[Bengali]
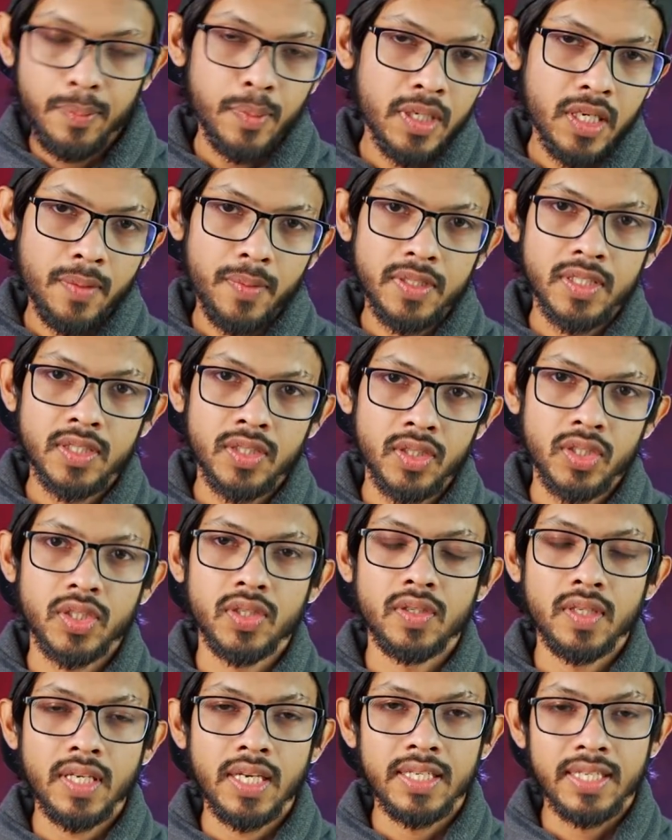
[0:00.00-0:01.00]
এই প্যান্ডামিক
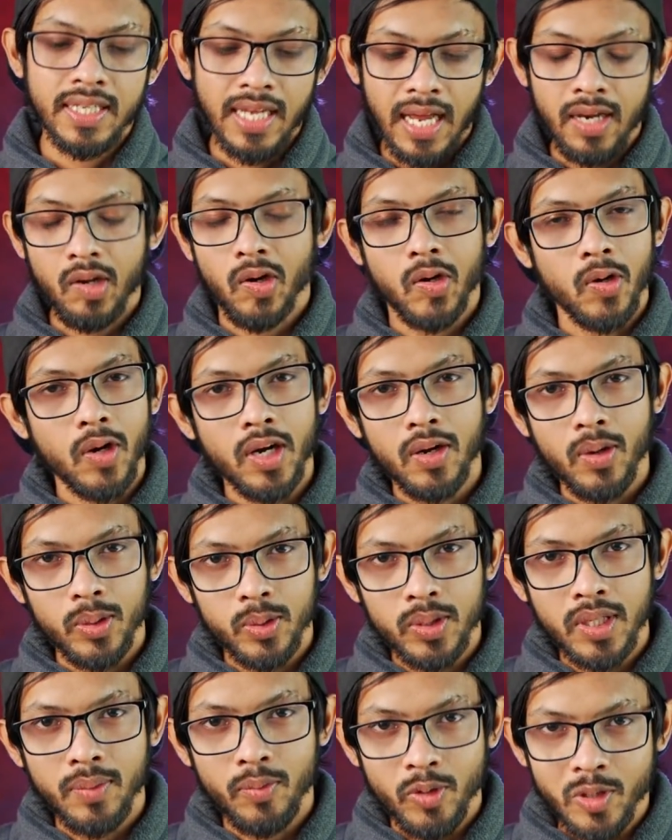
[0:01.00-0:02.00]
সিচুয়েশনে এটাকে আনলক করা
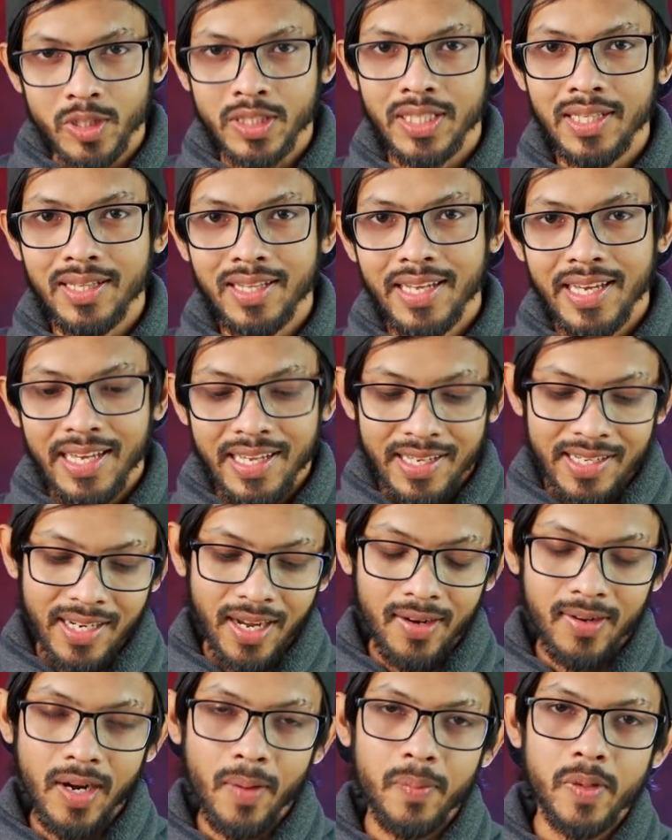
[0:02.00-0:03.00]
কতটা মুশকিল
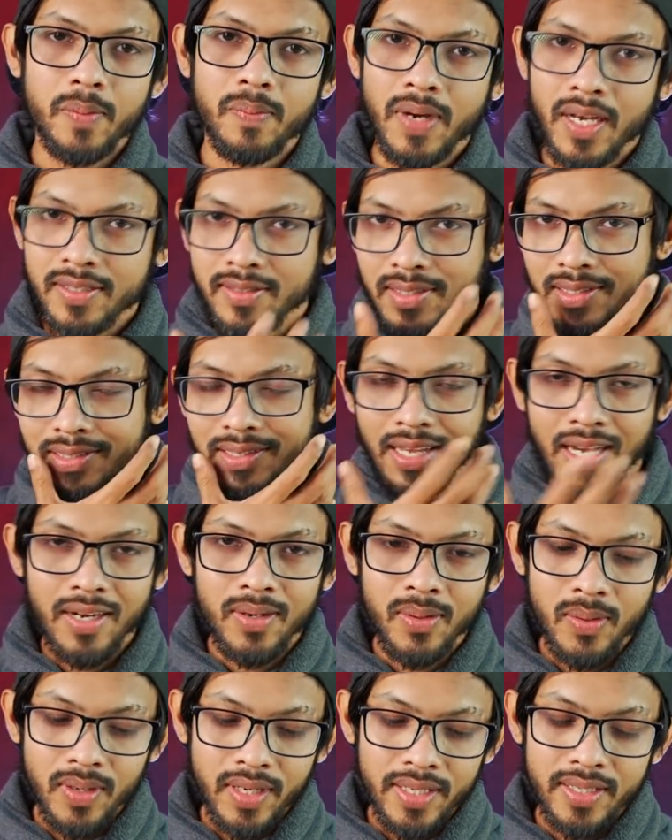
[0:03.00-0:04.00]
কারণ আপনি মাস্ক না
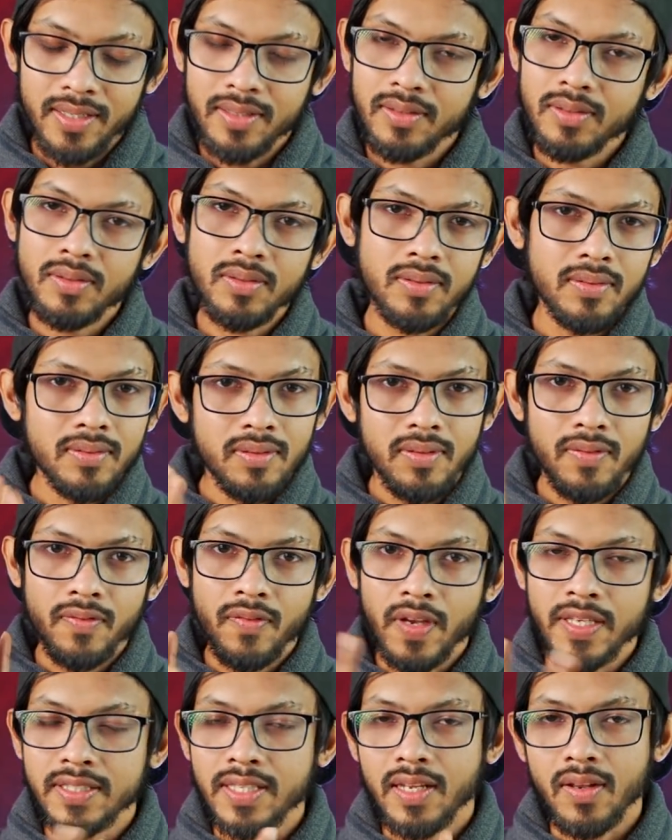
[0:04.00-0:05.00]
খুললে কিন্তু
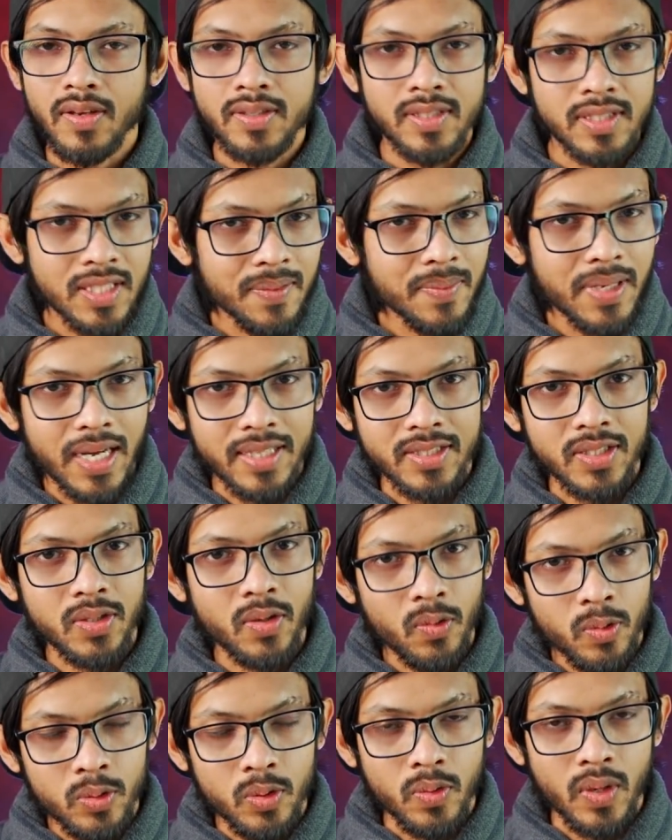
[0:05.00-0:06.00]
ফেস আনলক সিস্টেম কাজ
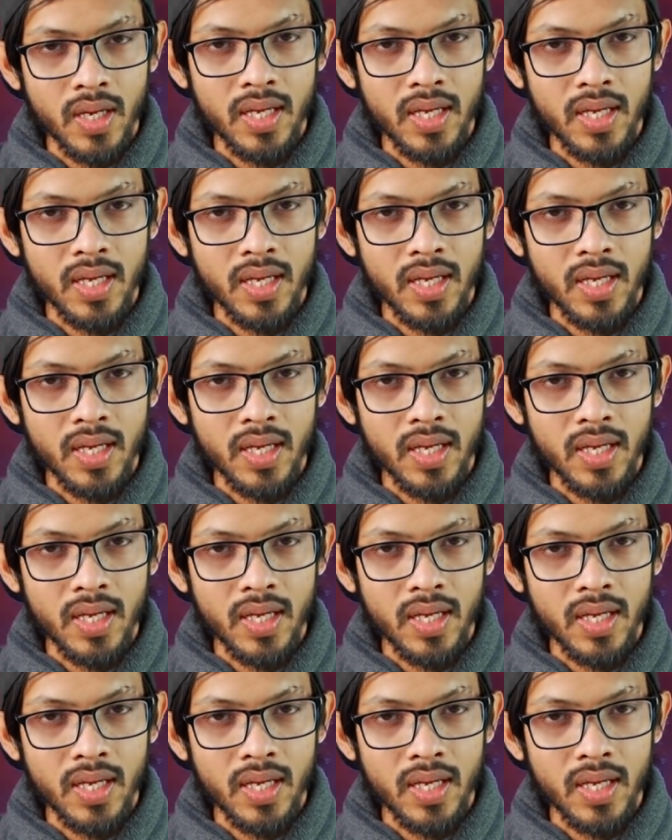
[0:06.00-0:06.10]
করতো